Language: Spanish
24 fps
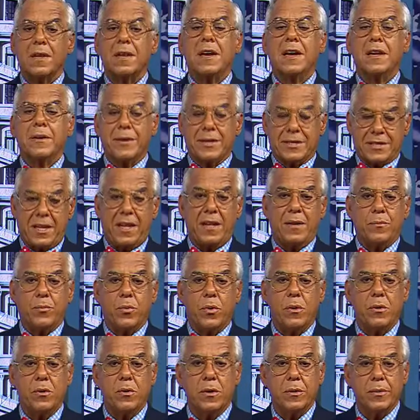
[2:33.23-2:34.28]
la libertad del
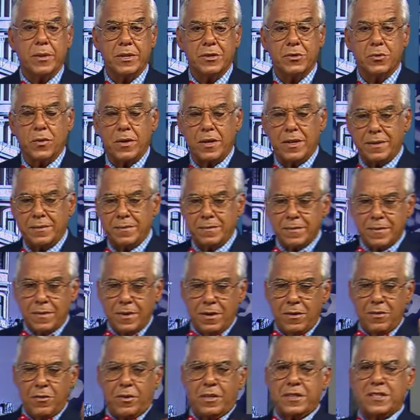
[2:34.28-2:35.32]
pueblo de Venezuela
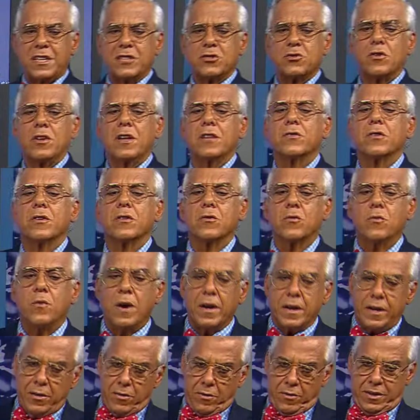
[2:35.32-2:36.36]
lo que está sonando en
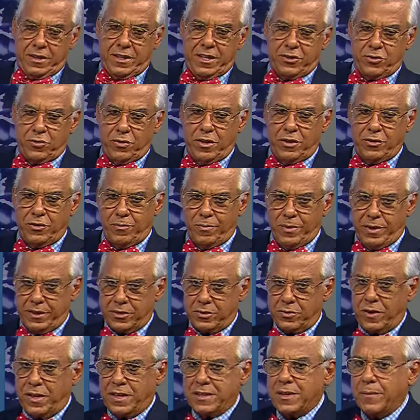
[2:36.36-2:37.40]
Cuba y lo que está sonando en
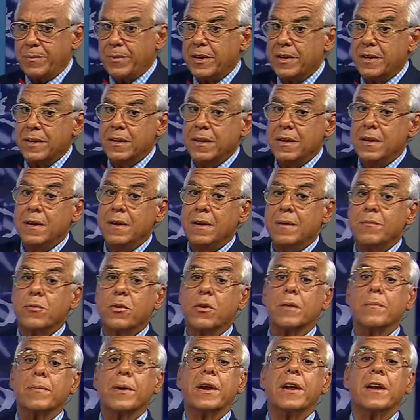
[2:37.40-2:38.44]
Venezuela también,
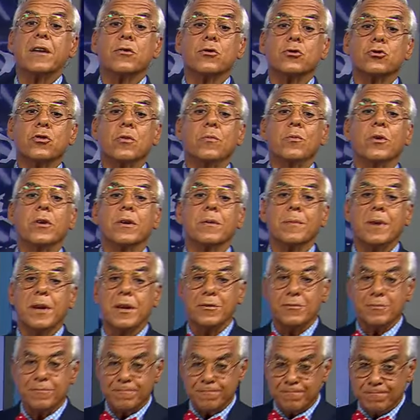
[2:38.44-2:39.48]
porque para algo somos
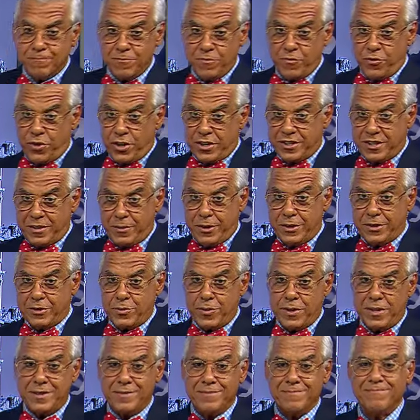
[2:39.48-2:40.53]
hermanos. Fuerza
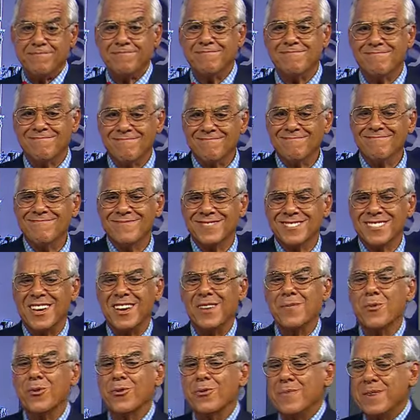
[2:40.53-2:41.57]
Venezuela.
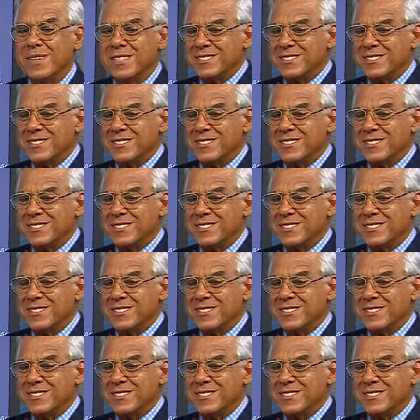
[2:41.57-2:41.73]
Seguimos con